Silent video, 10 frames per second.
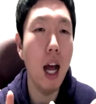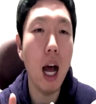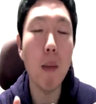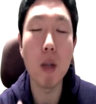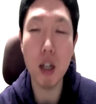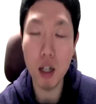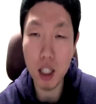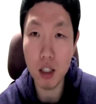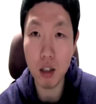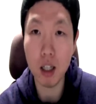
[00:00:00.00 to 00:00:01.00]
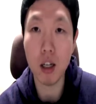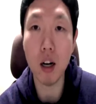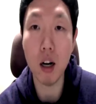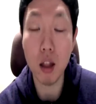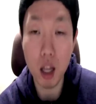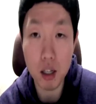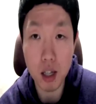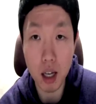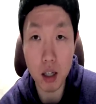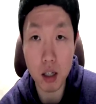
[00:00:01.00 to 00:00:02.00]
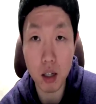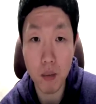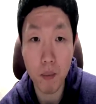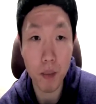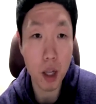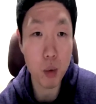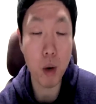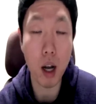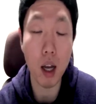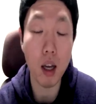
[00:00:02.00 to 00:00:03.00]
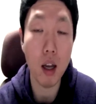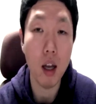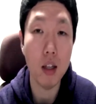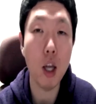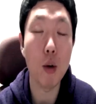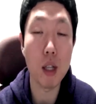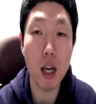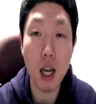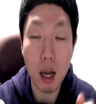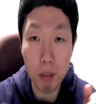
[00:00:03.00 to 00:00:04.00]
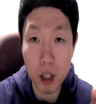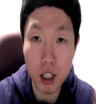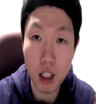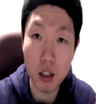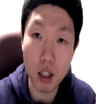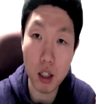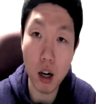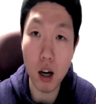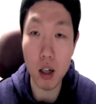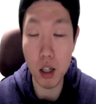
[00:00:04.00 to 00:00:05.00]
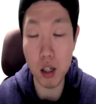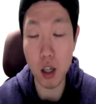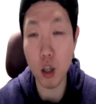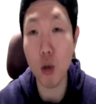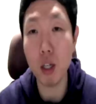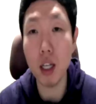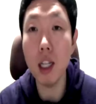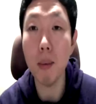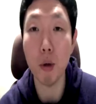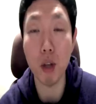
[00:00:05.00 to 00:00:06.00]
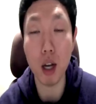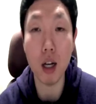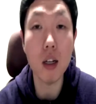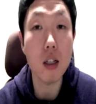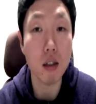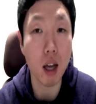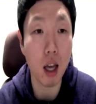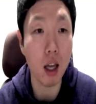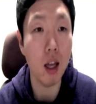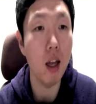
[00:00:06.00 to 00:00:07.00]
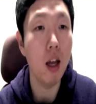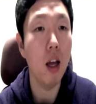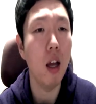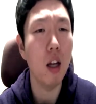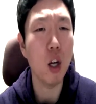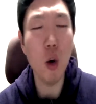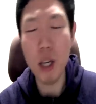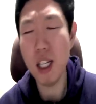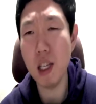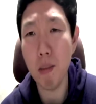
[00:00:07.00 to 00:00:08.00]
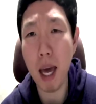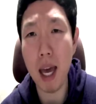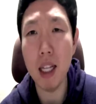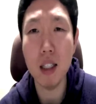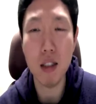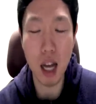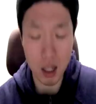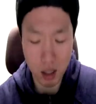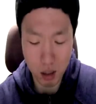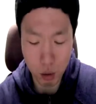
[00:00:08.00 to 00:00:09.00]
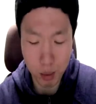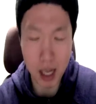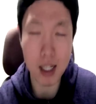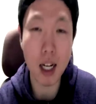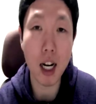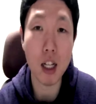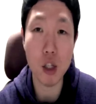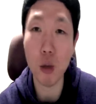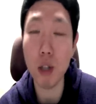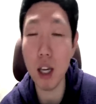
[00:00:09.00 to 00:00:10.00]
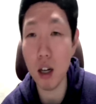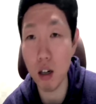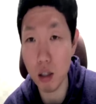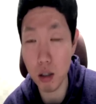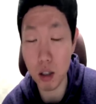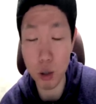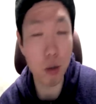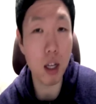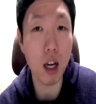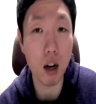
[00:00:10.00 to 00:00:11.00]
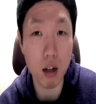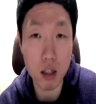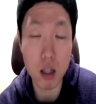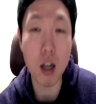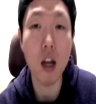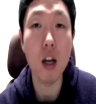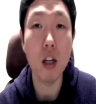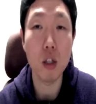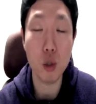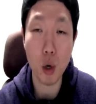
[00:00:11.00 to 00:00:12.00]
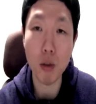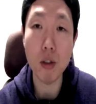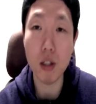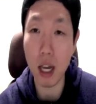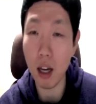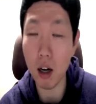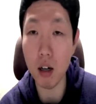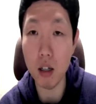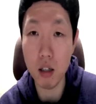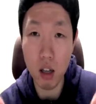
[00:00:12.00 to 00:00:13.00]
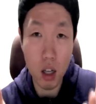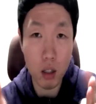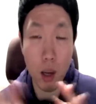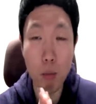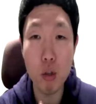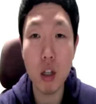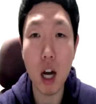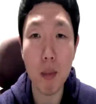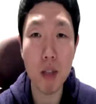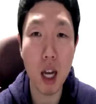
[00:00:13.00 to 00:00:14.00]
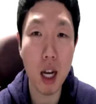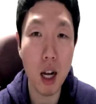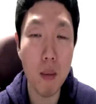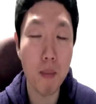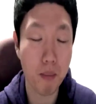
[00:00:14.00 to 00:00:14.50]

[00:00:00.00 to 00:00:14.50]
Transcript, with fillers: I'm learning the guitar these days. That's why 내 요새 I'm learning the guitar these 내 요새 기타 배운다. 이거. 그래서 그래. Go easy, man. 야, 좀 사절해라. Don't they hurt. Don't they hurt. Don't they hurt. 야, 물질가 아프다, 애가?